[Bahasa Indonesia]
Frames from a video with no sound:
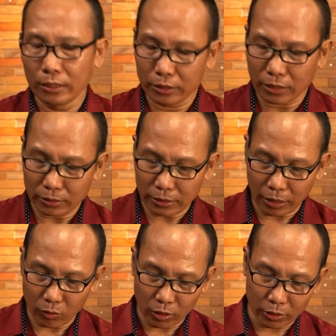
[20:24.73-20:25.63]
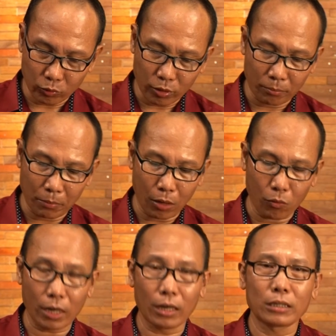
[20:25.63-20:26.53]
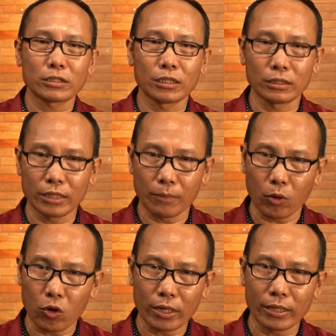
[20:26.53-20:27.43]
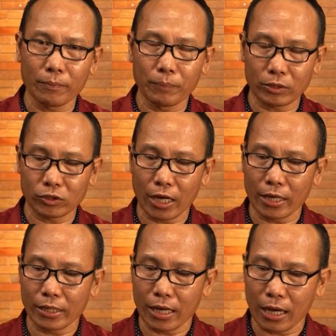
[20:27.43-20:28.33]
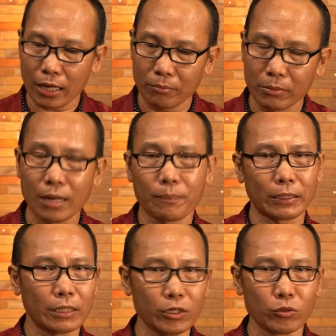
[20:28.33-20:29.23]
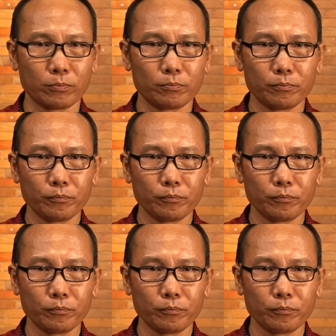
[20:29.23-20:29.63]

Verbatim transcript: Dijanjikan oleh Tuhan bahwa setiap orang yang percaya akan mendapat hidup.